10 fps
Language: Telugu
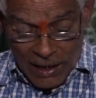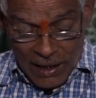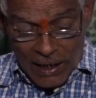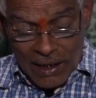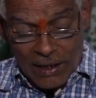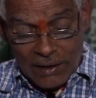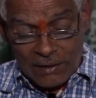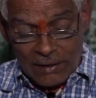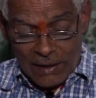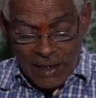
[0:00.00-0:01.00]
ఈ
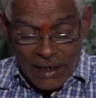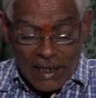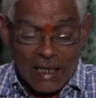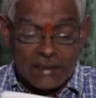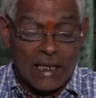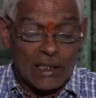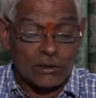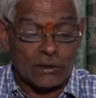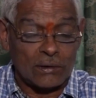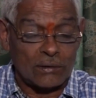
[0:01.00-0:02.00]
ఎన్నికల
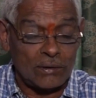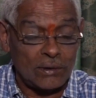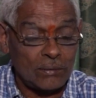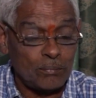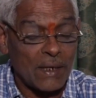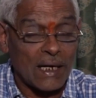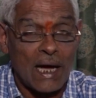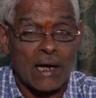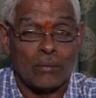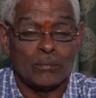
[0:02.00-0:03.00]
సంఘం
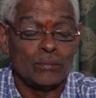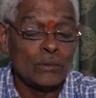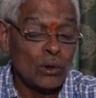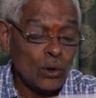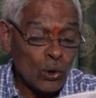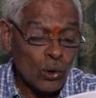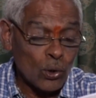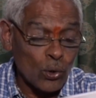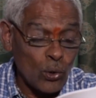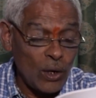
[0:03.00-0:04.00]
ప్రకారం
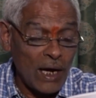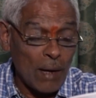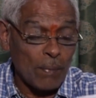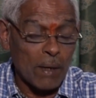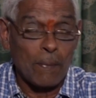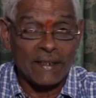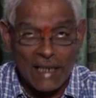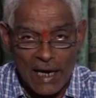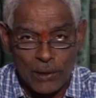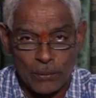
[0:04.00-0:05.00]
రూల్ నెంబర్
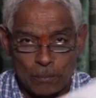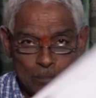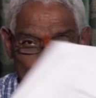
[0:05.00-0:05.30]
పదిహేను